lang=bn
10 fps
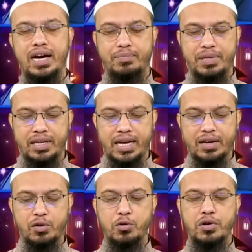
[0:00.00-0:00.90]
আপনি
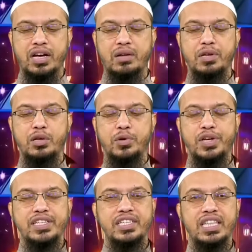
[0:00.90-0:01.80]
এক লক্ষ টাকার বিনিময়ে
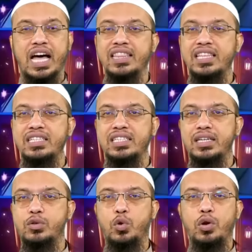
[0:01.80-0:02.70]
এই যে ধান দিচ্ছেন
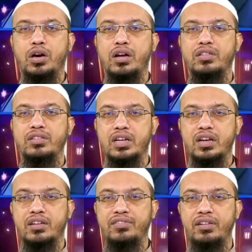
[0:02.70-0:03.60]
কুল কারদিন
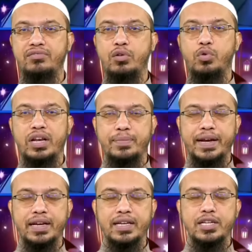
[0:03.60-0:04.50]
জারানা ফানফাহুয়া
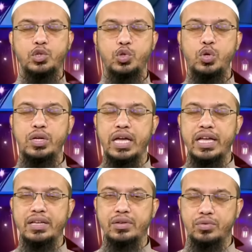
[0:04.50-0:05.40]
রিবান যদিও
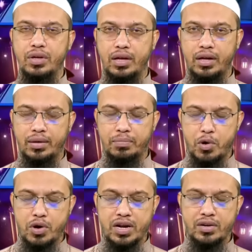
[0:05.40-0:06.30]
এই
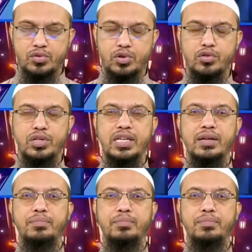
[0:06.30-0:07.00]
বর্ণার সনদ নিয়ে